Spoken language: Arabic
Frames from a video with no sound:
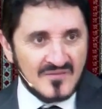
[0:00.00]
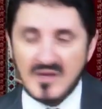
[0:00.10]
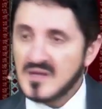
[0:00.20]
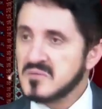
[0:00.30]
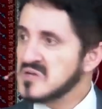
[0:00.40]

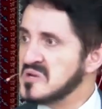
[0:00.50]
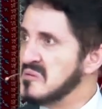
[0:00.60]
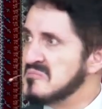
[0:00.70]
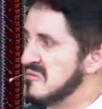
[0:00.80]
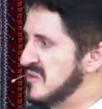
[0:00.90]
فالباشا
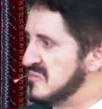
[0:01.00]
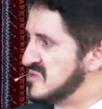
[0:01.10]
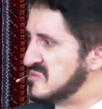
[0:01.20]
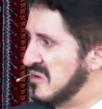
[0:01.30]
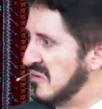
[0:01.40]
ما
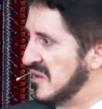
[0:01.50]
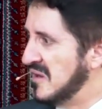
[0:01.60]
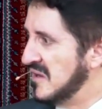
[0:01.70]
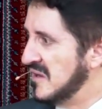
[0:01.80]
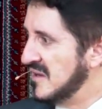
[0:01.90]
فهمش ايش ماله هذا
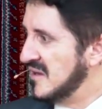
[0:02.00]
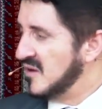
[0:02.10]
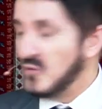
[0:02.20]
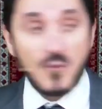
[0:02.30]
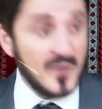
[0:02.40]

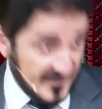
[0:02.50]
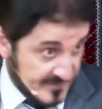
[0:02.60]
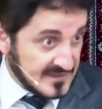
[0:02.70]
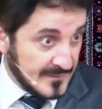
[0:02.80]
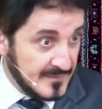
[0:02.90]

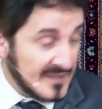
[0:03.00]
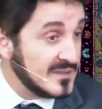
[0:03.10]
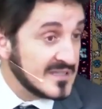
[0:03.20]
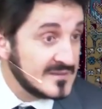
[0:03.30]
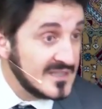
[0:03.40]
وبعرف طبعا بعد
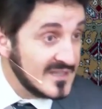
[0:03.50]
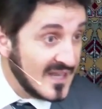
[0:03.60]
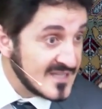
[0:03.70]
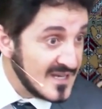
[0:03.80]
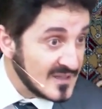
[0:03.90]
بدر الدين
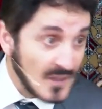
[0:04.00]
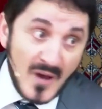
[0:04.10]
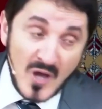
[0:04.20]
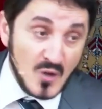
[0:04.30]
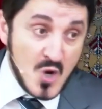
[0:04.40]
الحسني
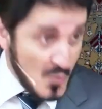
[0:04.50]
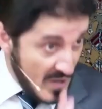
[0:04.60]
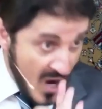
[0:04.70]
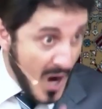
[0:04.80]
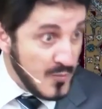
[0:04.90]
طبعا
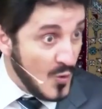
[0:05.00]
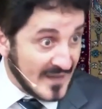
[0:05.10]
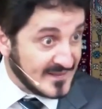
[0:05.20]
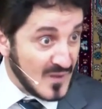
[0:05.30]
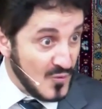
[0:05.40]
ويهابه
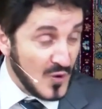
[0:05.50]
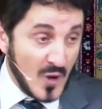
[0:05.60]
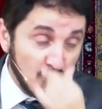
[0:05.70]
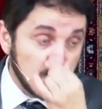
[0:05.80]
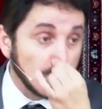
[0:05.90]
ويحترمه
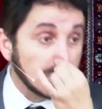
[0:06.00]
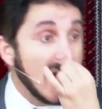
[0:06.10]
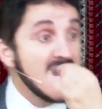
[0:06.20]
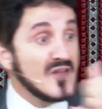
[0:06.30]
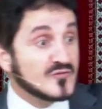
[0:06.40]
لانه
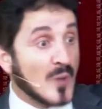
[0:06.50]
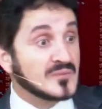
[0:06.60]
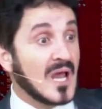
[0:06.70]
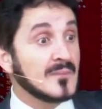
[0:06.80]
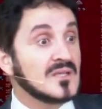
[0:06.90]
السلطان نفسه
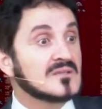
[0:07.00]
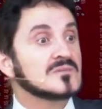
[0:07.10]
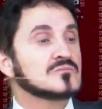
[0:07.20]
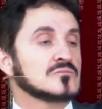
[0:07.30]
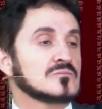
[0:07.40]
عبد الحميد
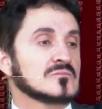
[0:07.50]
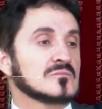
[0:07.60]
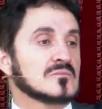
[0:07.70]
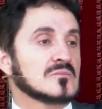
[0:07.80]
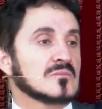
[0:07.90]

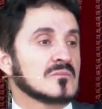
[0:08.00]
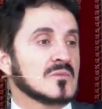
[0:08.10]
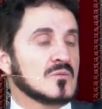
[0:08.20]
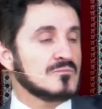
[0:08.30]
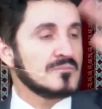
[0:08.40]

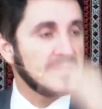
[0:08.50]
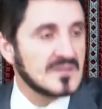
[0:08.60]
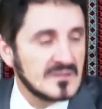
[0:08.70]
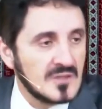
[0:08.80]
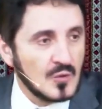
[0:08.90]

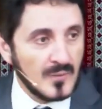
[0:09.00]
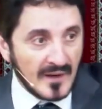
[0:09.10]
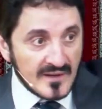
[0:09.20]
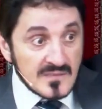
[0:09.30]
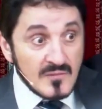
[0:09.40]
بدر الدين يقول
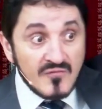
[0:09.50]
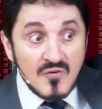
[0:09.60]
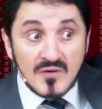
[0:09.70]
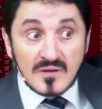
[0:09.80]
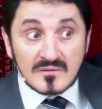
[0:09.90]
على راسنا من
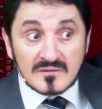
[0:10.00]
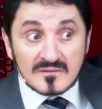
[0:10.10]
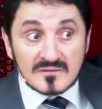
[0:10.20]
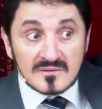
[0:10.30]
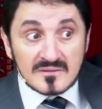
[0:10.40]
فوق
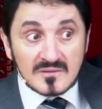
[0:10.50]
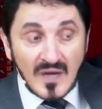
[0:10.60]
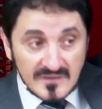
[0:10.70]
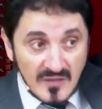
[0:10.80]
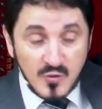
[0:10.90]

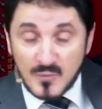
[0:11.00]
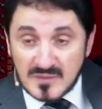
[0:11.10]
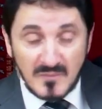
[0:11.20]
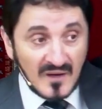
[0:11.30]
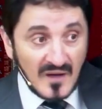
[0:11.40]
حدثتكم
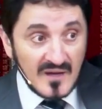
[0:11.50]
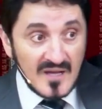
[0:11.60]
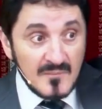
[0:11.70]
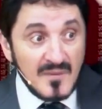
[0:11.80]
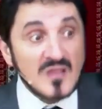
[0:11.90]
100 مره
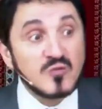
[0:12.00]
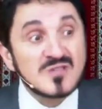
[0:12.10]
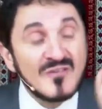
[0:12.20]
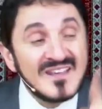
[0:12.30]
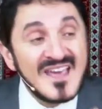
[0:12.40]
بعث له
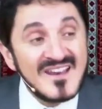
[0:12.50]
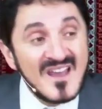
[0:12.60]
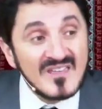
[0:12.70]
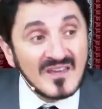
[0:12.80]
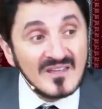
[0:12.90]
سفينه ايه
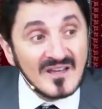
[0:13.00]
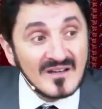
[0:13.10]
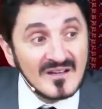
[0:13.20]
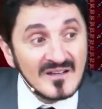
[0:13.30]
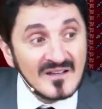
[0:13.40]

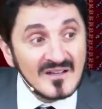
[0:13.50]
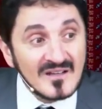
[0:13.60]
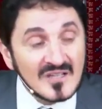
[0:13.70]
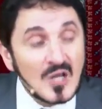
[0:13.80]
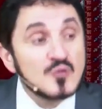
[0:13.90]
اللاذقيه
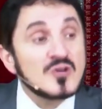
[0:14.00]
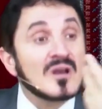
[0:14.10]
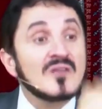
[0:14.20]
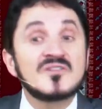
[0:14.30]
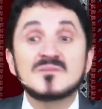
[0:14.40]
قال له
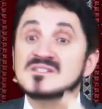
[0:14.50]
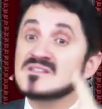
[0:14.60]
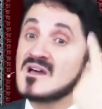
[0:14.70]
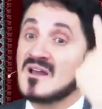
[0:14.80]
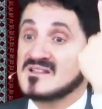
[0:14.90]
شرفني
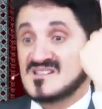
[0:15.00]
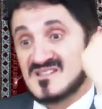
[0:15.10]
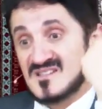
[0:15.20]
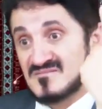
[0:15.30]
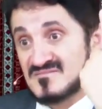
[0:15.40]
بالزياره يا
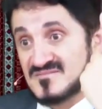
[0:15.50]
سيدي